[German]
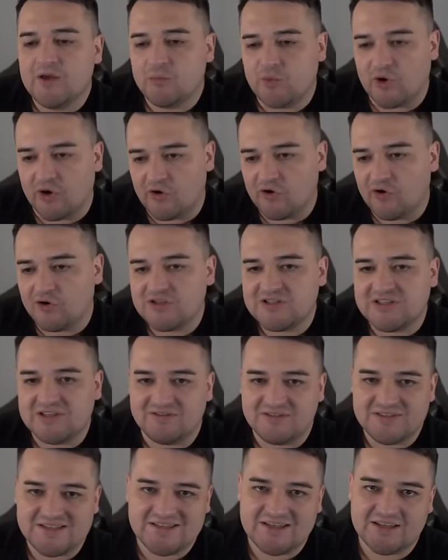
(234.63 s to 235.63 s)
Paradox
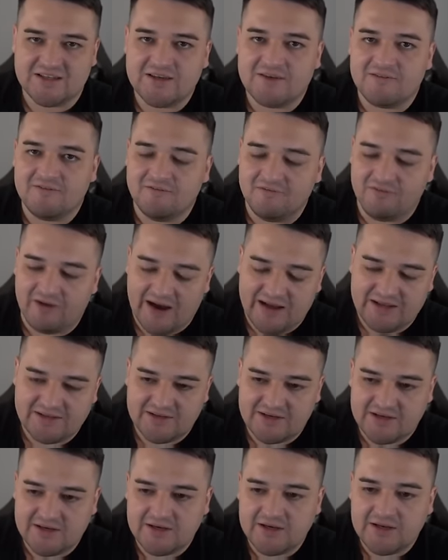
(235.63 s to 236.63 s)
investiert
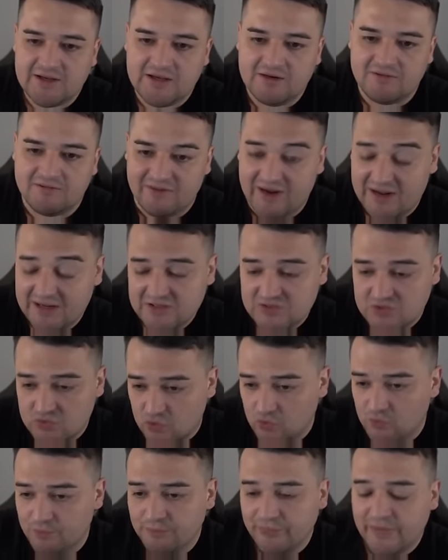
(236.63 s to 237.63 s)
weiterhin in
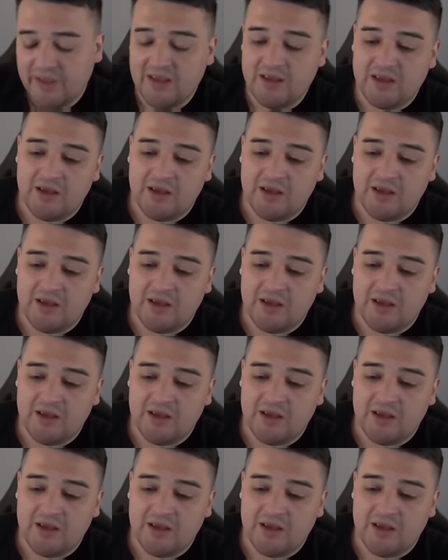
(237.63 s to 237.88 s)
Wachstum.